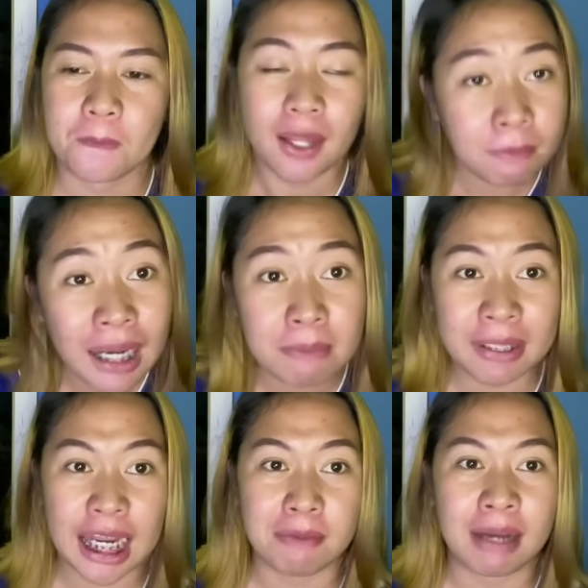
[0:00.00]
mga
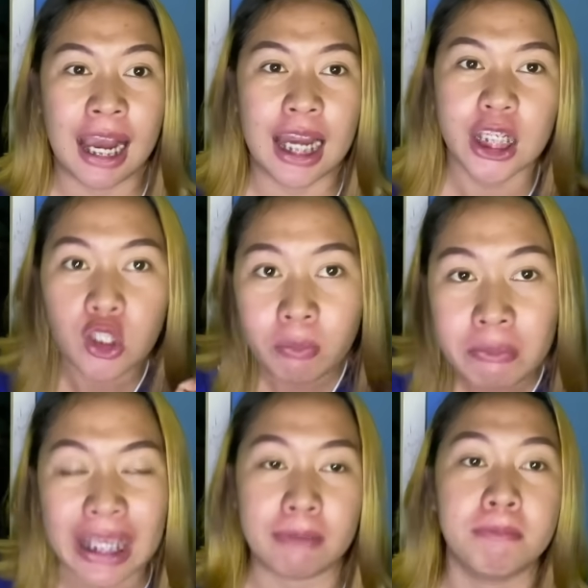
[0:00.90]
minamahal yung
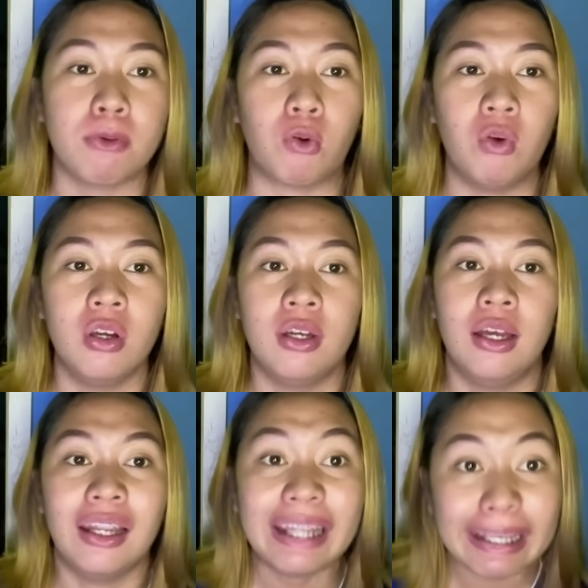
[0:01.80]
miyembro
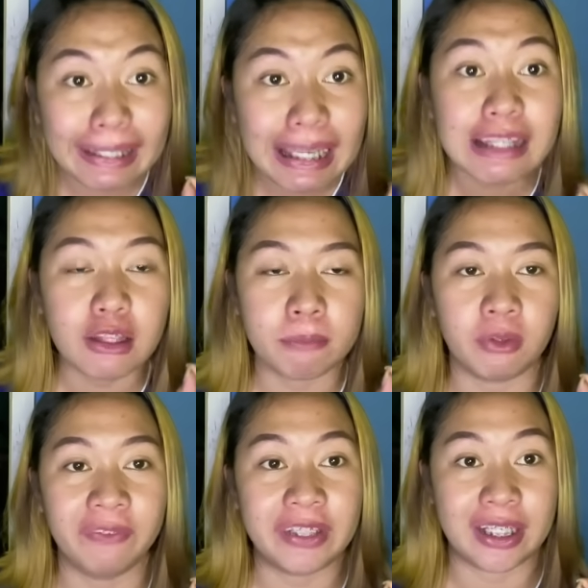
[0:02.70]
ng Kingdom
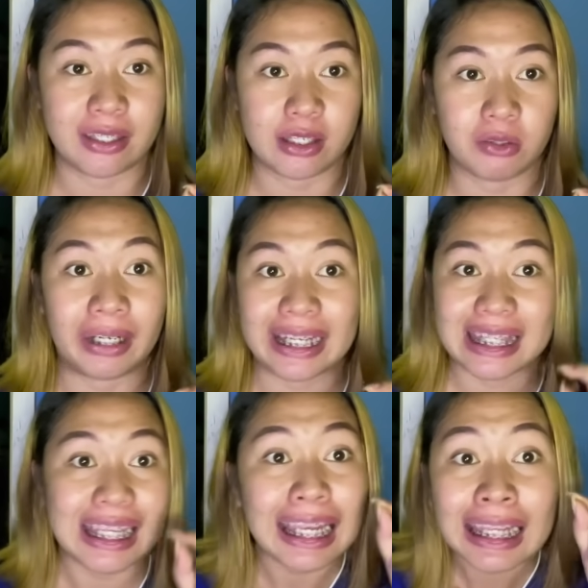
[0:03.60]
of Jesus Christ.
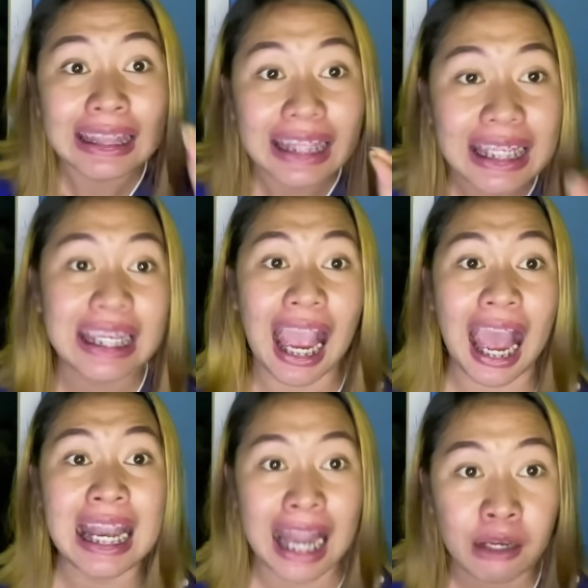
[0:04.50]
Hindi niya
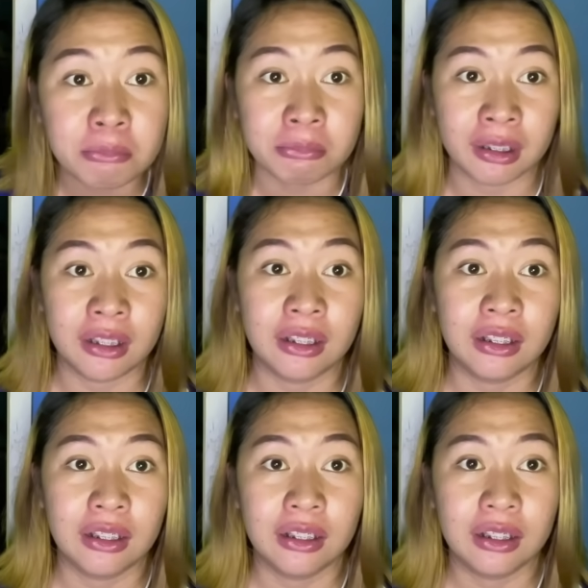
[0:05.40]
alam.
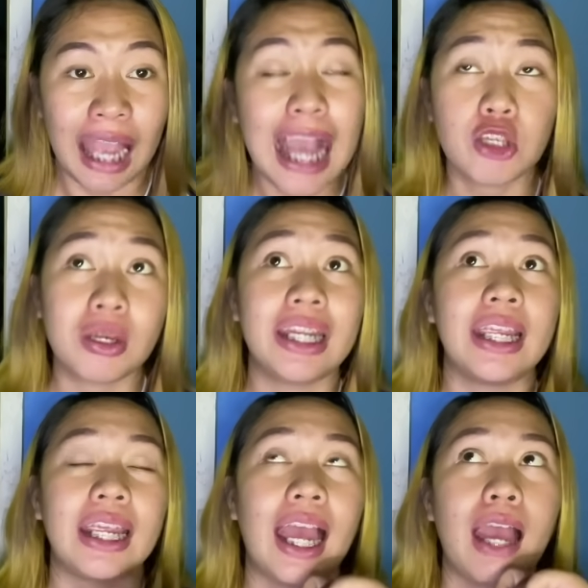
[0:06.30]
Actually,